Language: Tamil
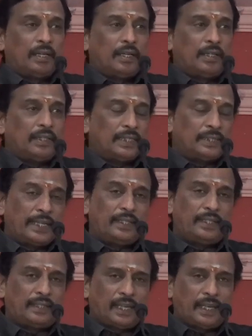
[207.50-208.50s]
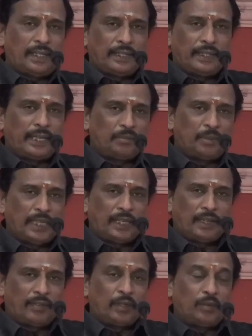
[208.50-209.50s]
இந்த செய்தித்தாள் என்பது
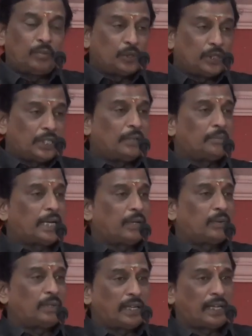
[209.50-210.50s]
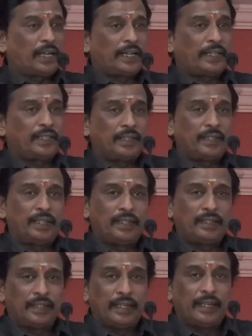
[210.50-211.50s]
எவ்வளவு முக்கியமான ஒன்றாக இருந்து
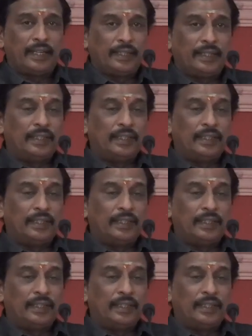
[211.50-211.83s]
இன்று